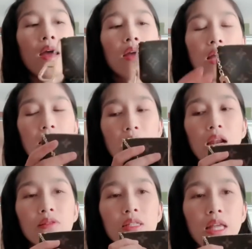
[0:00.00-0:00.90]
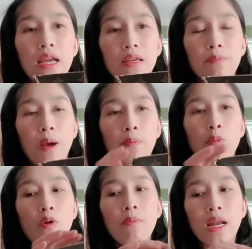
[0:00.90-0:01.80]
อันนี้เราจะใส่แบบ
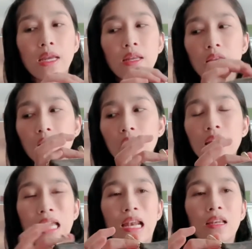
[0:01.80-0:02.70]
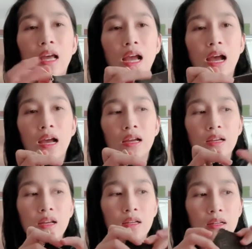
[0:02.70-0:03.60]
พวกบัตรเครดิตหรือเหรียญนนะคะ
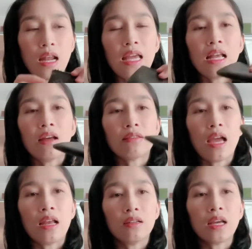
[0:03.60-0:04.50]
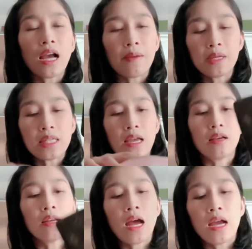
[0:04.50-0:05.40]
หรืออะไรก็แล้วแต่หรือถ้าใครไม่ใส่
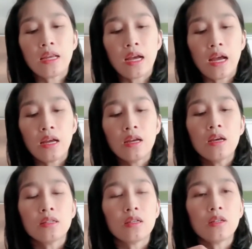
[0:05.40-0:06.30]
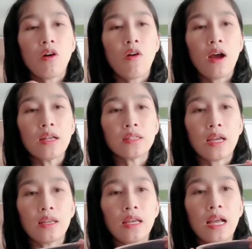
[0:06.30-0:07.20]
ก็ได้นะคะ ซึ่งน้องอ่ะใส่
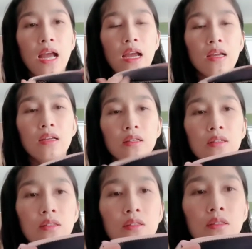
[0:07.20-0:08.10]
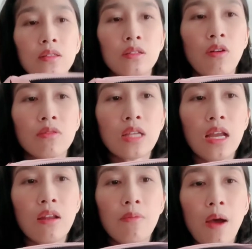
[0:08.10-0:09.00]
ได้ง่าย คือคือน้องใส่
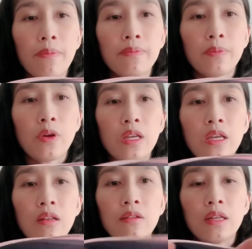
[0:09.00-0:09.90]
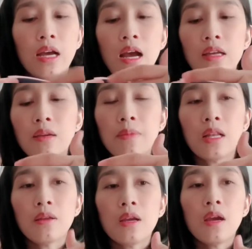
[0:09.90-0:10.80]
แล้วแบบพอดีเลยนะคะ ยังมี
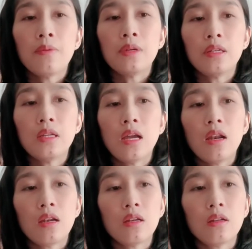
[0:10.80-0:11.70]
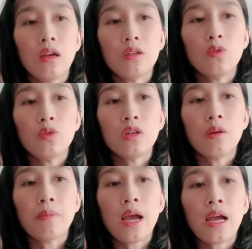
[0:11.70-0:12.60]
พื้นที่เหลืออยู่เย
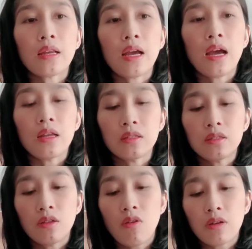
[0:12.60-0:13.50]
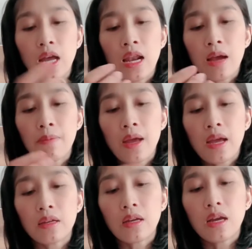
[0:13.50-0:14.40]
อะมากนะคะ คือน้องน่ารักมา
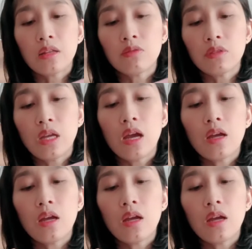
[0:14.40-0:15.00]
กนะคะ ตัวเนี้ย